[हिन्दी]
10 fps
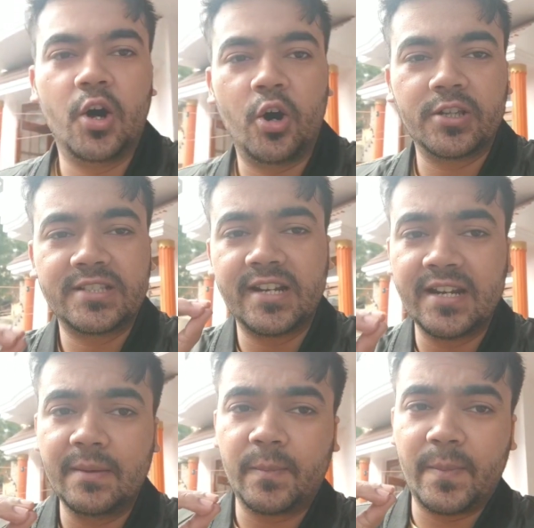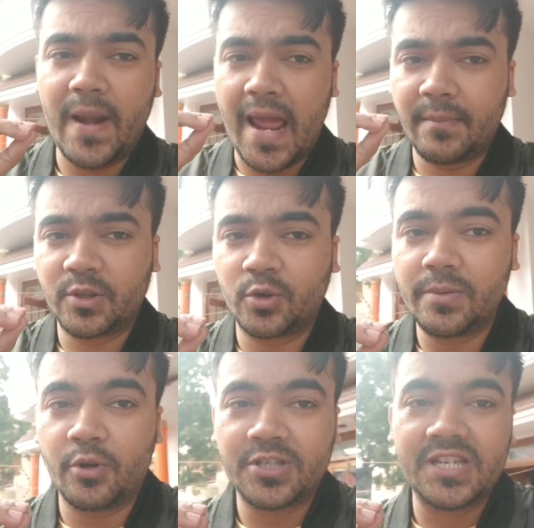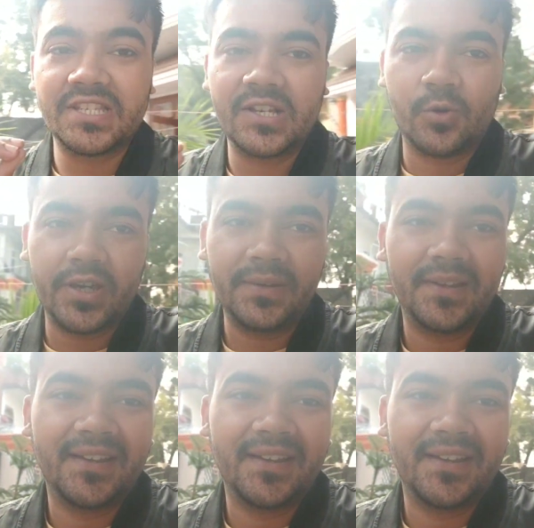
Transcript: और सडनली प्लान में थोड़ी बहुत चेंजिंग हो गई